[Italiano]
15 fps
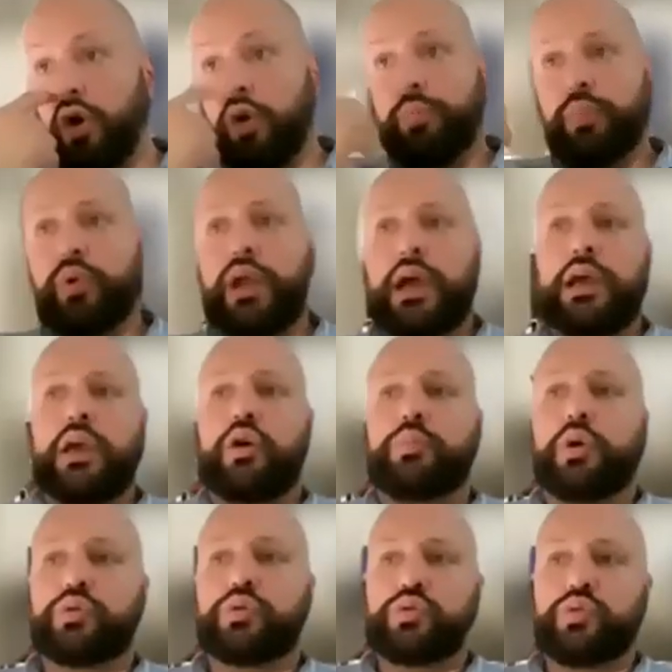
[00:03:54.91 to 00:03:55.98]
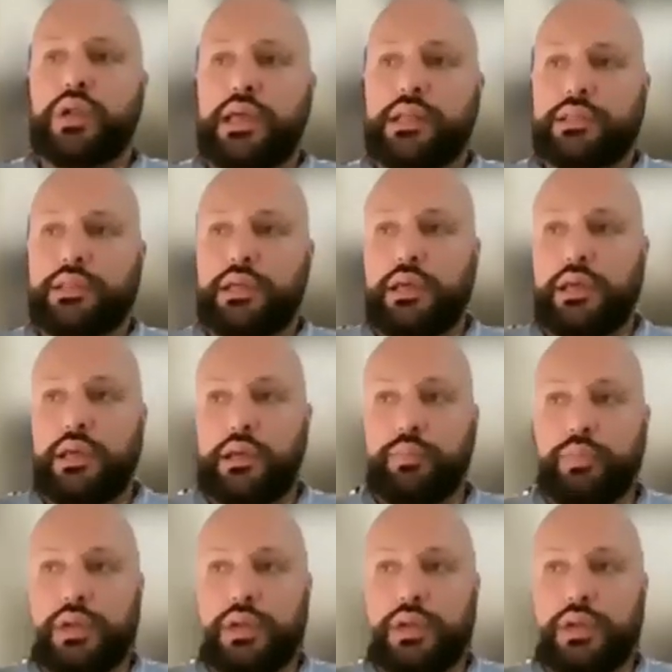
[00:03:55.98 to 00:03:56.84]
oppure anche come consulente eh,